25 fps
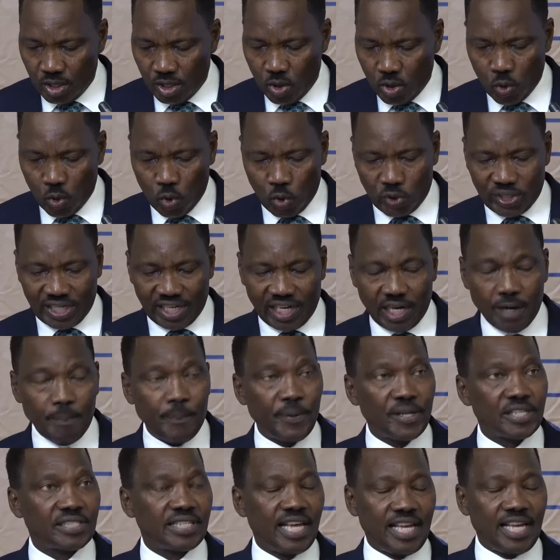o que
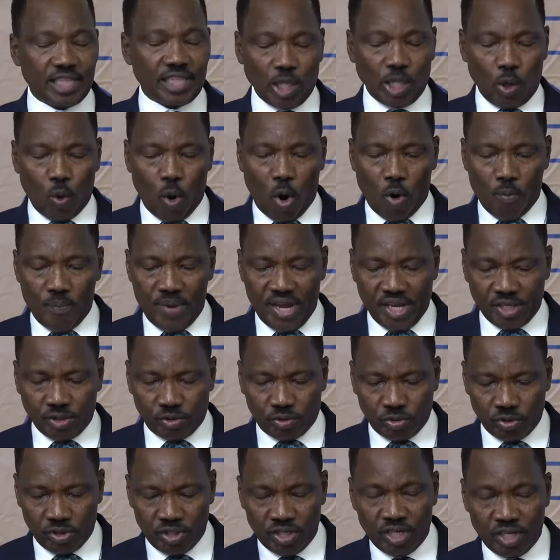representa um
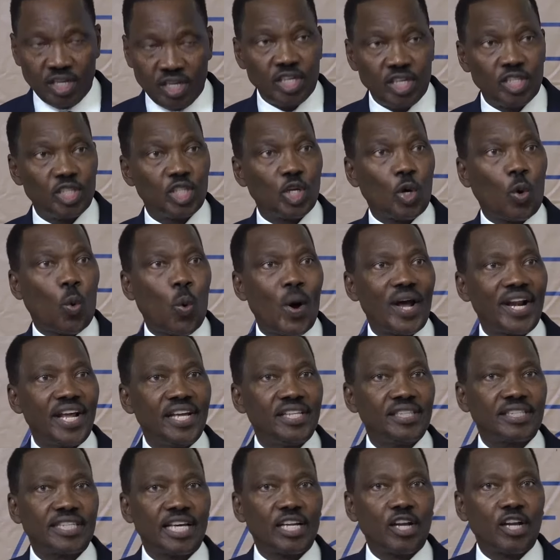aumento de
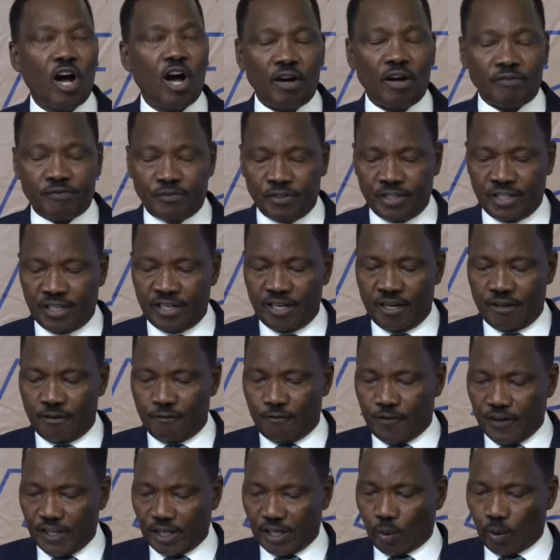
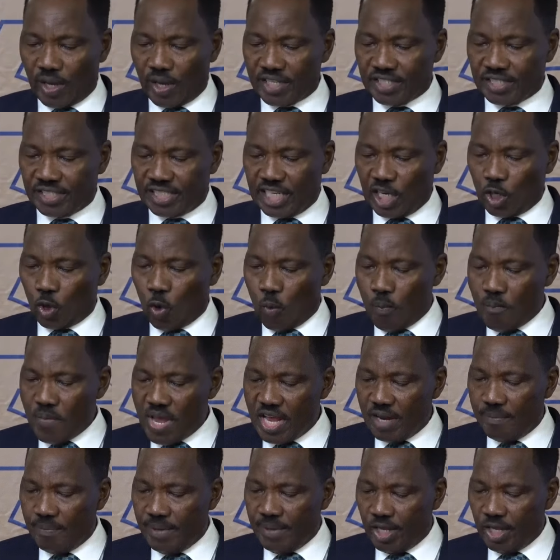49,5
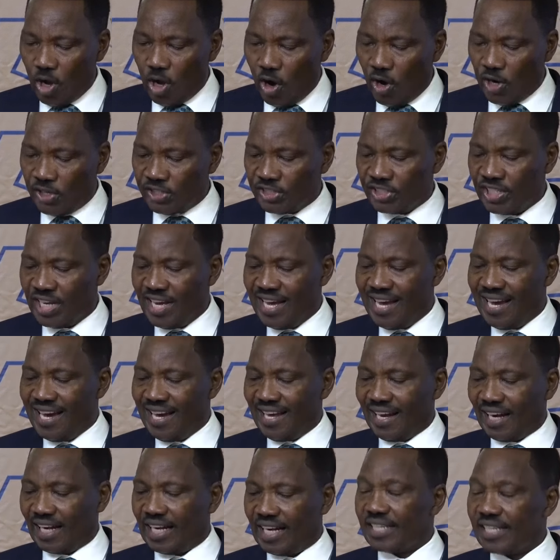mil milhões em
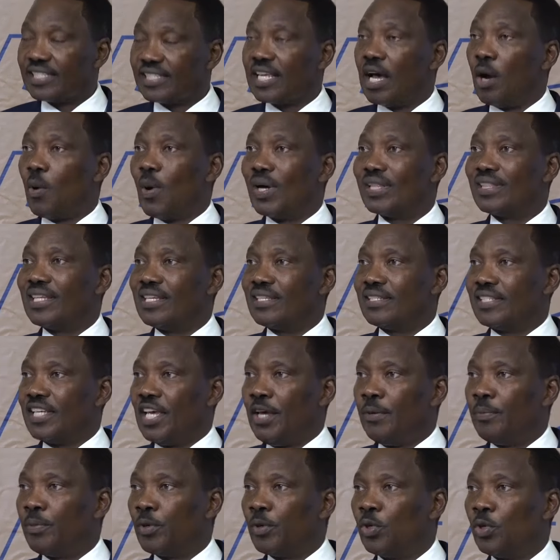relação a
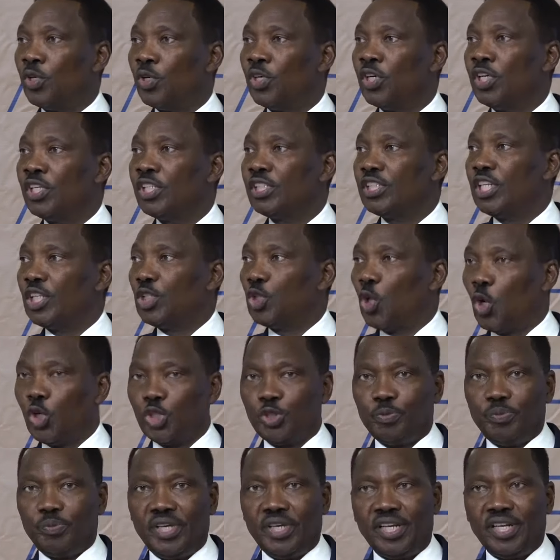dezembro de
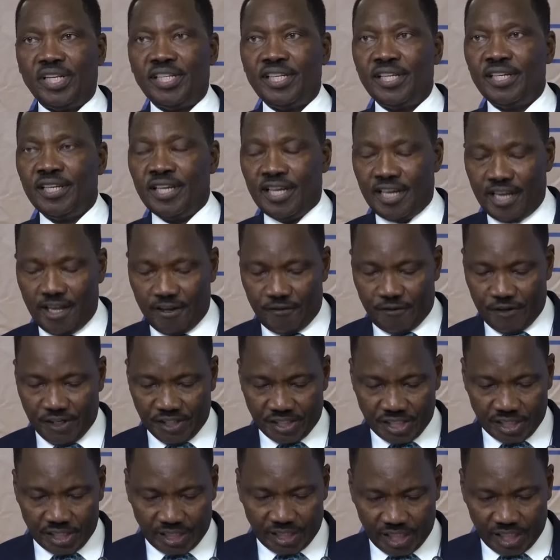
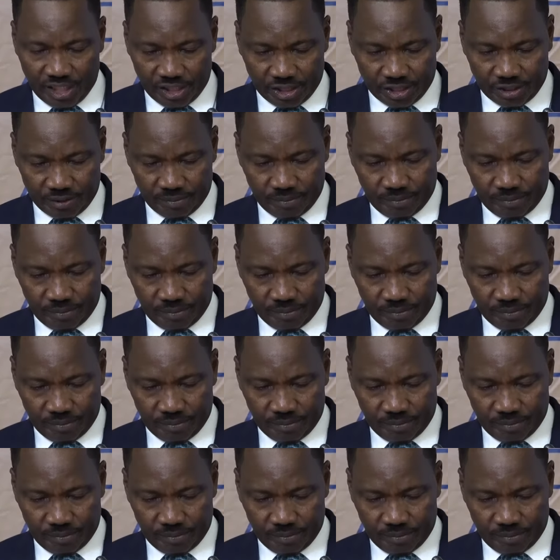2023.